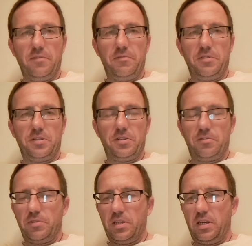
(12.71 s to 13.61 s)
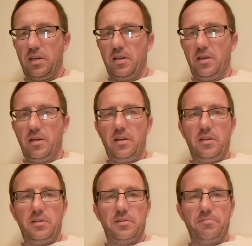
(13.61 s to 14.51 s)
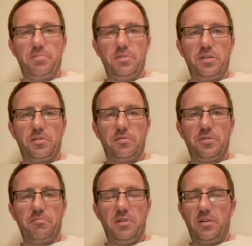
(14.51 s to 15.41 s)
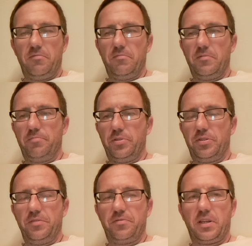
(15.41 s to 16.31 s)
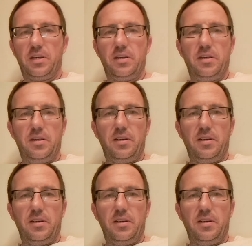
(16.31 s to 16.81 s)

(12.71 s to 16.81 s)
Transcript: Widzę, że tutaj co po niektórzy mają pożywkę, e,